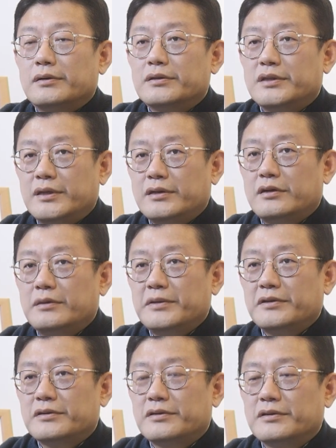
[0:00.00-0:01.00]

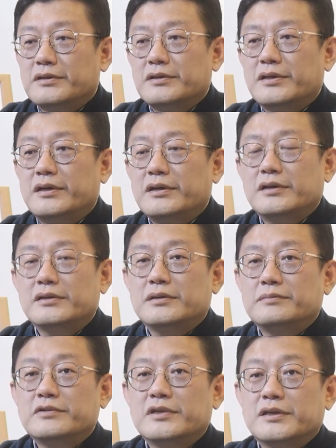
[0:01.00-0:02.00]
식겁해서 정신 차려야 될
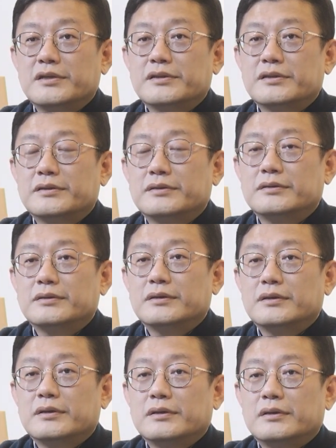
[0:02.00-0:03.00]
문제가 있어요.
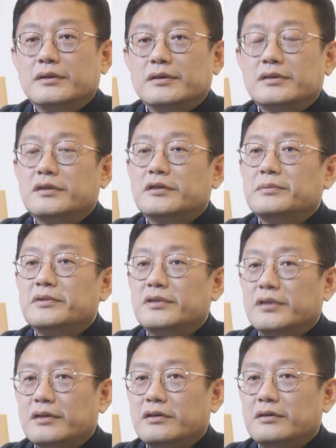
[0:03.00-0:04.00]
지금은
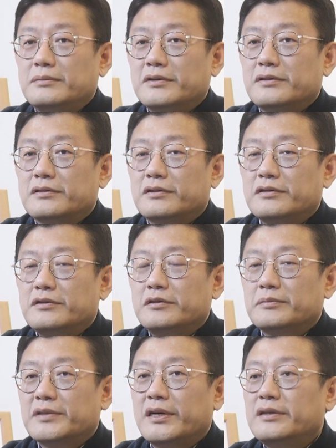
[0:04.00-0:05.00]
식겁해서 정신
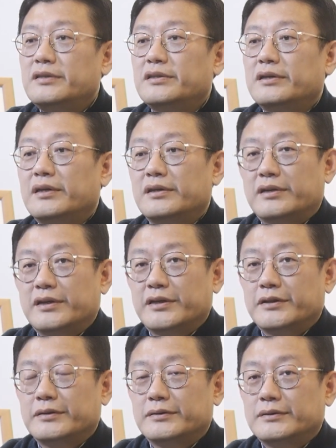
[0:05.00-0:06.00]
좀 차리셔야 할 때예요.